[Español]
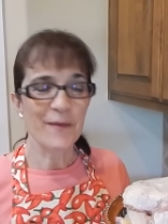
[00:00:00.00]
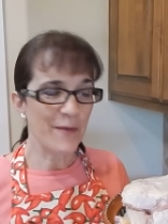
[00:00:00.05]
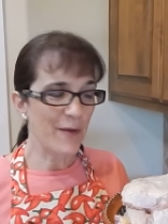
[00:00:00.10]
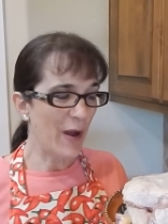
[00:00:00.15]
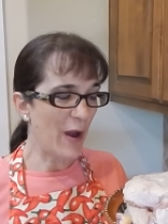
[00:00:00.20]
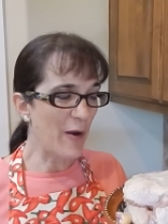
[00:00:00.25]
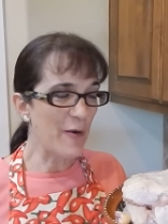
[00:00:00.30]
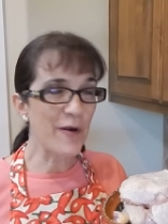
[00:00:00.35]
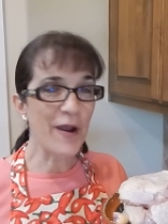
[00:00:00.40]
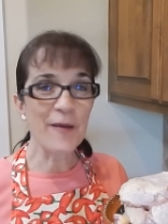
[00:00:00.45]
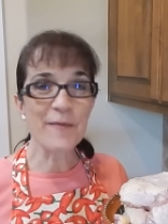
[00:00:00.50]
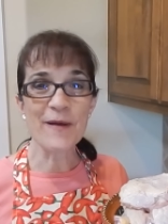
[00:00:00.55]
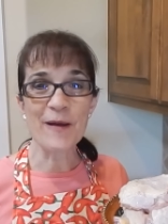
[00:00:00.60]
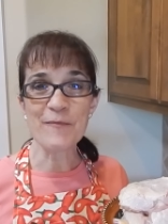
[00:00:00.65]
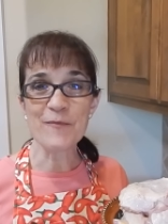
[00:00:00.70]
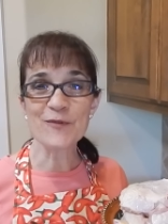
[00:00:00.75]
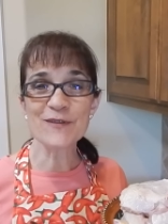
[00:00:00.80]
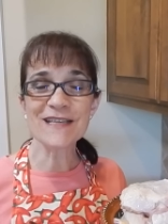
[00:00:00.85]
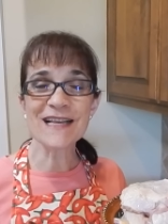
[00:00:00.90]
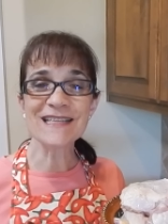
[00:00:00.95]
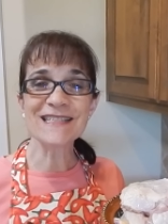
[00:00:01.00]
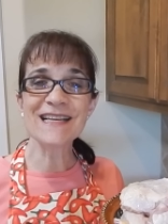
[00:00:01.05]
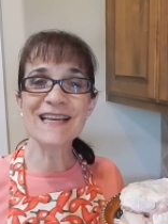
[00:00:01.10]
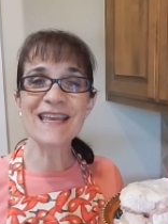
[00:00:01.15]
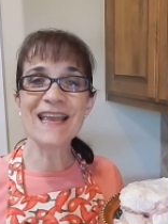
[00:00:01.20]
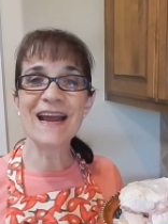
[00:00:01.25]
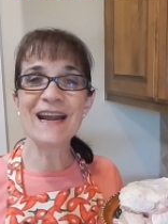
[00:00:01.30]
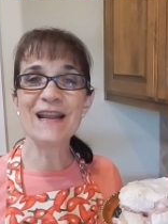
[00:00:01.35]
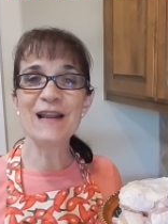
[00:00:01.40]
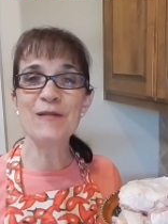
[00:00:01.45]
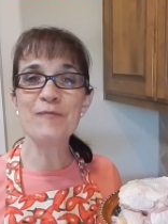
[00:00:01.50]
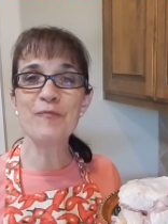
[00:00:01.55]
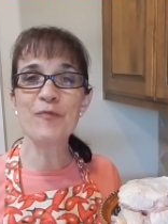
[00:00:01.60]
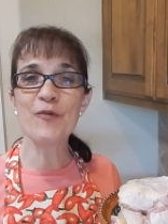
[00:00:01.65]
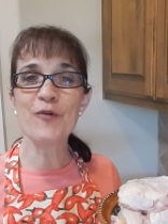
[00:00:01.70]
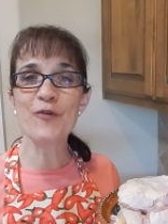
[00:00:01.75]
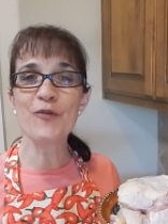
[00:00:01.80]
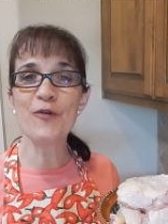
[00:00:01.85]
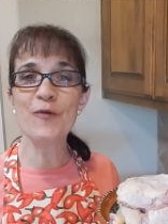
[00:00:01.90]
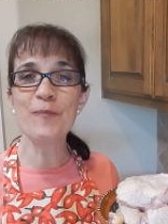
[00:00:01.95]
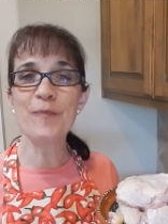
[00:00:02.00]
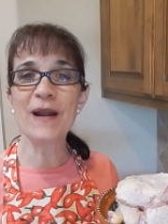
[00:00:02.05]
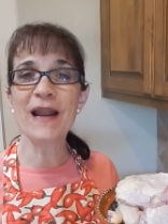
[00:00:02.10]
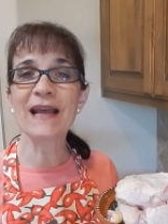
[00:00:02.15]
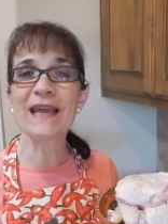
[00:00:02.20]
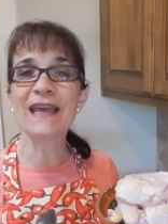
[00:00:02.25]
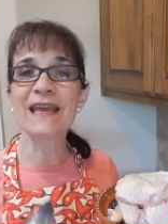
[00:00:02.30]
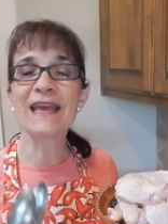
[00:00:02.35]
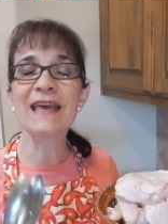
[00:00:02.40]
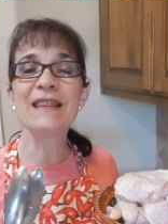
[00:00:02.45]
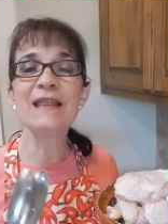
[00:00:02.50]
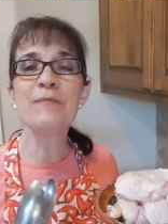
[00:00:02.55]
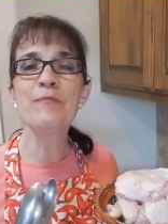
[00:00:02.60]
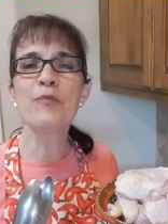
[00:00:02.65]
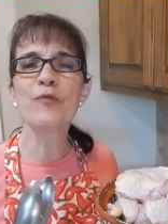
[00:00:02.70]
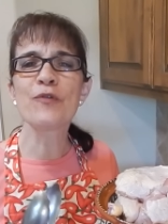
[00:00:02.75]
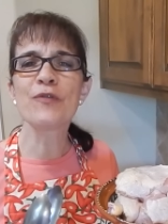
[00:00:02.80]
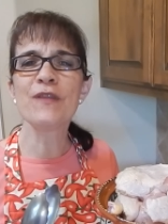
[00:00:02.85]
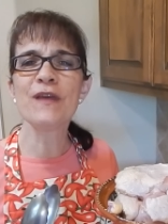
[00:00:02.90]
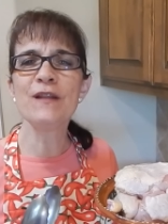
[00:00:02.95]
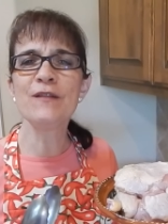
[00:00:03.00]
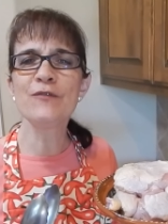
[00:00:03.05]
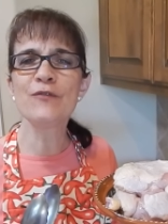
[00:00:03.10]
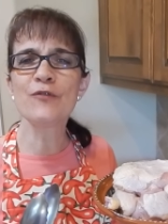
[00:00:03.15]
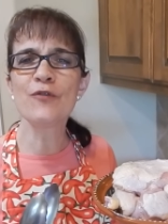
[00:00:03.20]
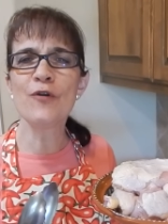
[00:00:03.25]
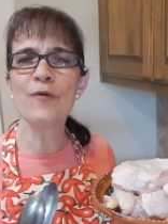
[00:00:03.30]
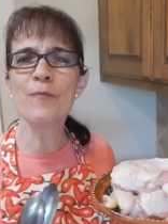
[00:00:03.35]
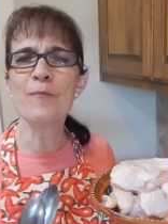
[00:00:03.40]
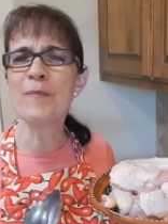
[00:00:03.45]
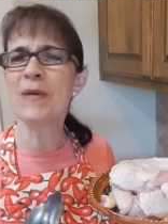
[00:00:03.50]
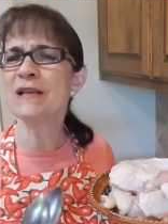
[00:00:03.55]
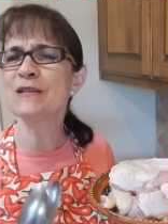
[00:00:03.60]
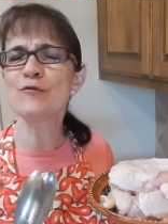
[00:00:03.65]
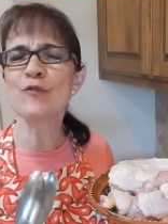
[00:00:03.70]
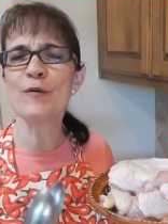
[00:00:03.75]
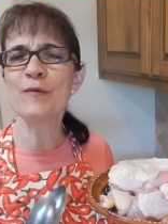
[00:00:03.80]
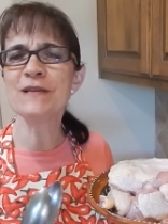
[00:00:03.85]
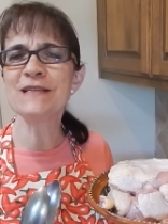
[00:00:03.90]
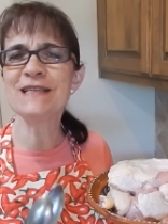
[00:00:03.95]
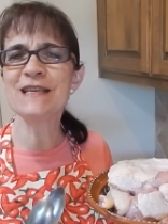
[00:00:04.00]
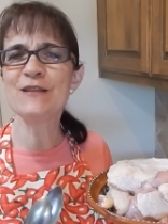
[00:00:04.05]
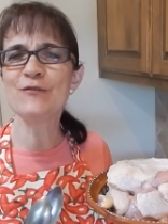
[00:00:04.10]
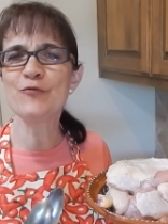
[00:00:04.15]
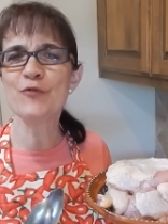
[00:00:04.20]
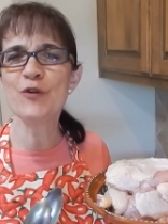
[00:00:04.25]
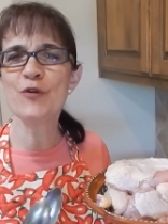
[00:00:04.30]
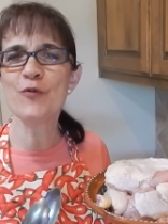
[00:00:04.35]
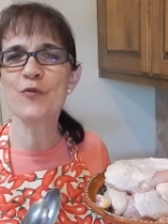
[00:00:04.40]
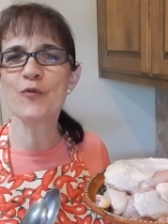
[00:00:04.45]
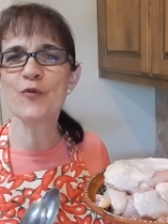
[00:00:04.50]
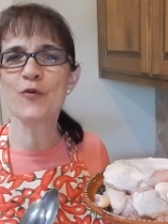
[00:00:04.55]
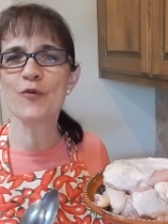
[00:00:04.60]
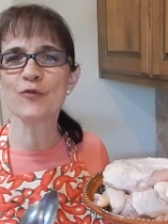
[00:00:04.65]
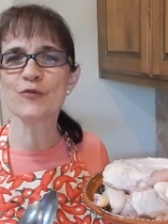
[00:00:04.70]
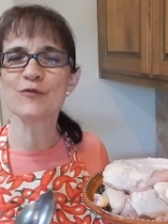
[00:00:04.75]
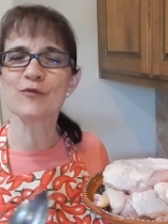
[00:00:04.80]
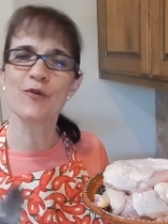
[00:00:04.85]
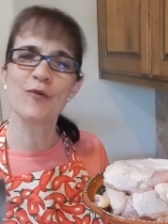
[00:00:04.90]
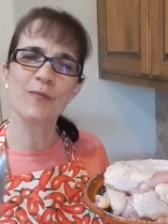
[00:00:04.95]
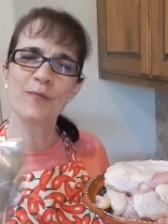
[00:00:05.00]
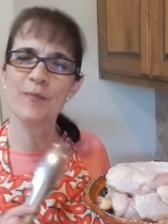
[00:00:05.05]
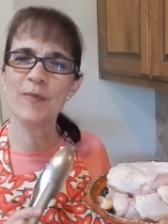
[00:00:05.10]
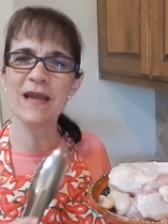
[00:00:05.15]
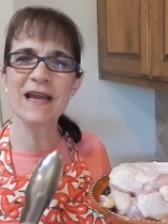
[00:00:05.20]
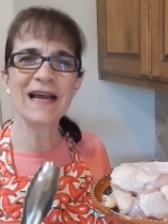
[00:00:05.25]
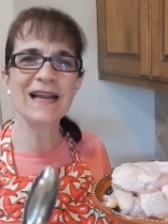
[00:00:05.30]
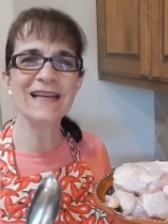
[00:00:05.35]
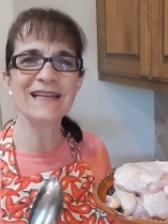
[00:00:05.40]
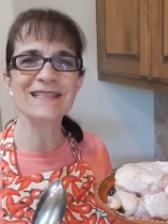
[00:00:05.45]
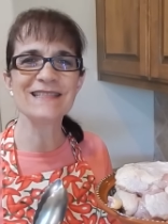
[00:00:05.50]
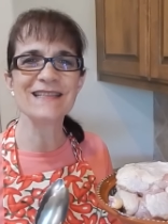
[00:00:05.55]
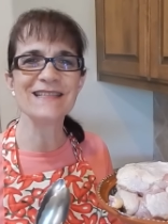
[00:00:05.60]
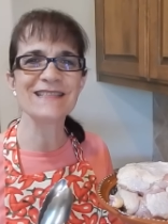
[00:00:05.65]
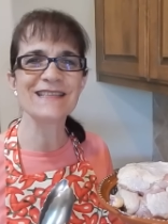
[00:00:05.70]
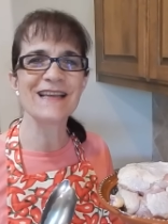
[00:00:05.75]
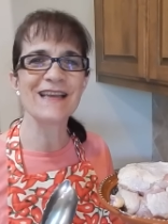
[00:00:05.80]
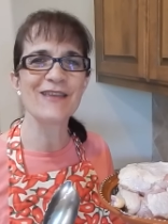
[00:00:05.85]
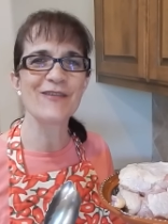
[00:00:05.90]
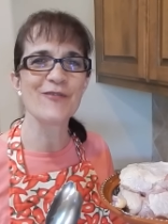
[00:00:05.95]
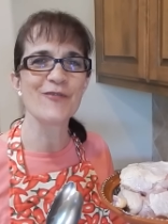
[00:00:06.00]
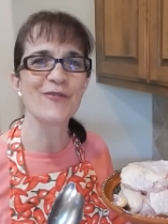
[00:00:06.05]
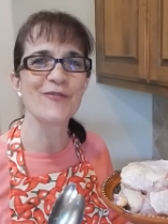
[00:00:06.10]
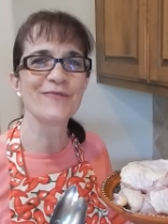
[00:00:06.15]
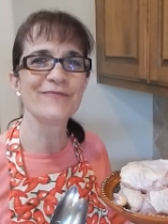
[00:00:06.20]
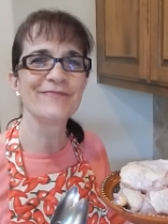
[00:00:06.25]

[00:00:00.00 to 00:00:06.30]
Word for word: Ahora vamos a sellar el pollo para que quede por dentro más suavecito y jugoso. Vengan, les enseño.